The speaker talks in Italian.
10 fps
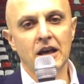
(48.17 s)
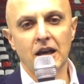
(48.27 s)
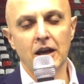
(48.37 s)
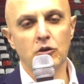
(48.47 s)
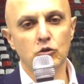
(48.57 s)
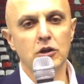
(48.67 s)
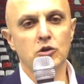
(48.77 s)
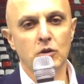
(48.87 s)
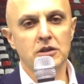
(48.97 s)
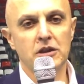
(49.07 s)
eh, tutta la
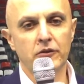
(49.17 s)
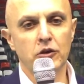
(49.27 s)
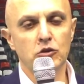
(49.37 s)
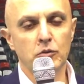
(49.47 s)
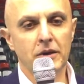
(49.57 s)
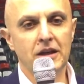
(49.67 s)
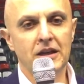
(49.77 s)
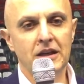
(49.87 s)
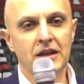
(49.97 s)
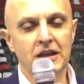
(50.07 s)
squadra sta lavorando
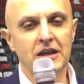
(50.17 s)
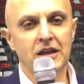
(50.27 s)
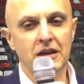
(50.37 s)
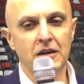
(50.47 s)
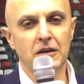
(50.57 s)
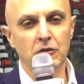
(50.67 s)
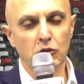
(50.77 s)
bene,